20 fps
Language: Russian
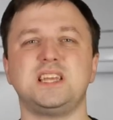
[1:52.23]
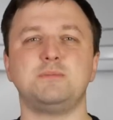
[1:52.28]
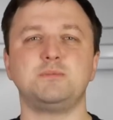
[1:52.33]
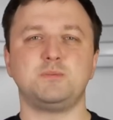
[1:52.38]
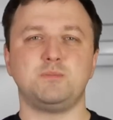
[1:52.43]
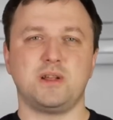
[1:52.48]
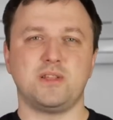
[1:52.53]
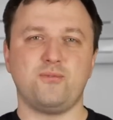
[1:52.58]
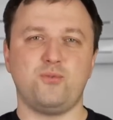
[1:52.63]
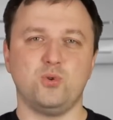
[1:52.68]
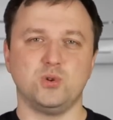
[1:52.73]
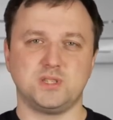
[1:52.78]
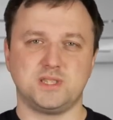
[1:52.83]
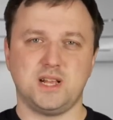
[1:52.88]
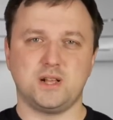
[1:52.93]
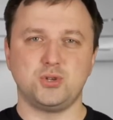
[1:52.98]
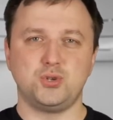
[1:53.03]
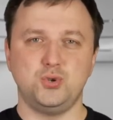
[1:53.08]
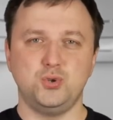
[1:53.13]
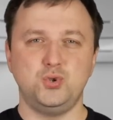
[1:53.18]
сам смартфон
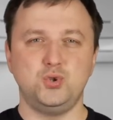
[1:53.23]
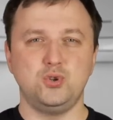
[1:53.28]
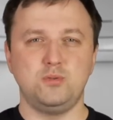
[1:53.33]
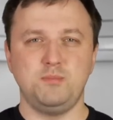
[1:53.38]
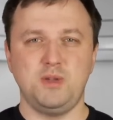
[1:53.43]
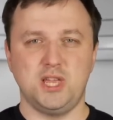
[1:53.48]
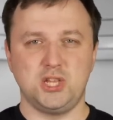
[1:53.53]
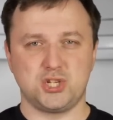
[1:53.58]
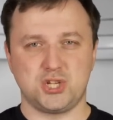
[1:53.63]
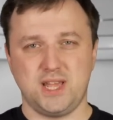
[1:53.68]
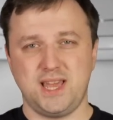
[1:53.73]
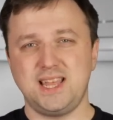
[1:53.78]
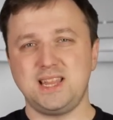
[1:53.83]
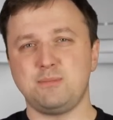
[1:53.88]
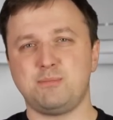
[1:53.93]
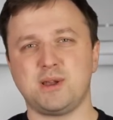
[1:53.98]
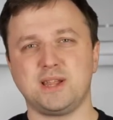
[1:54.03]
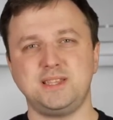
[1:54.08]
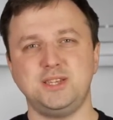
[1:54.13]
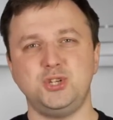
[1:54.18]
стал чуть-чуть меньше.
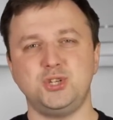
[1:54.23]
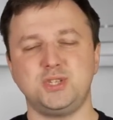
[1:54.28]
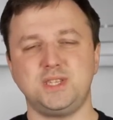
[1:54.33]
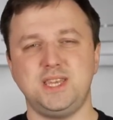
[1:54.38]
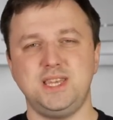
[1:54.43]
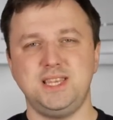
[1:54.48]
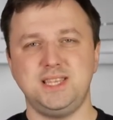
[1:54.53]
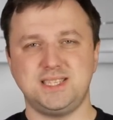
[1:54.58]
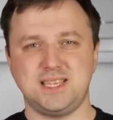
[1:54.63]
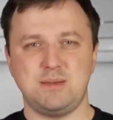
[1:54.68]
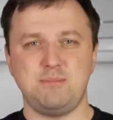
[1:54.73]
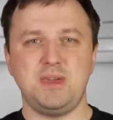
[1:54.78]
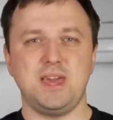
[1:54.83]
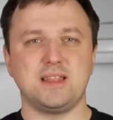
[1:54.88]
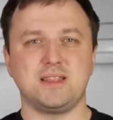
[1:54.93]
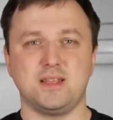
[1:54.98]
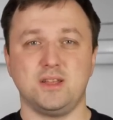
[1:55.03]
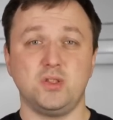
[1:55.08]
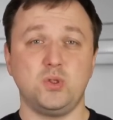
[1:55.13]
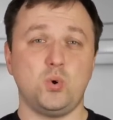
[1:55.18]
Это практически
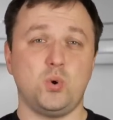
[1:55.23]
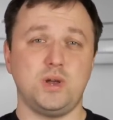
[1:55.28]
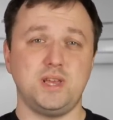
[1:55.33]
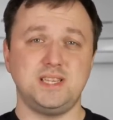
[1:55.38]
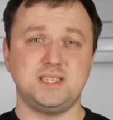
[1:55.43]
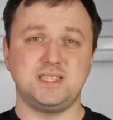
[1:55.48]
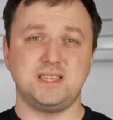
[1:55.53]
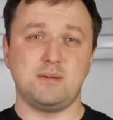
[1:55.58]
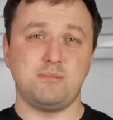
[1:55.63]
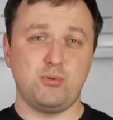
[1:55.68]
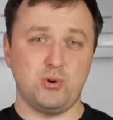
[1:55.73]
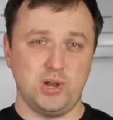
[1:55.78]
незаметно, но из-за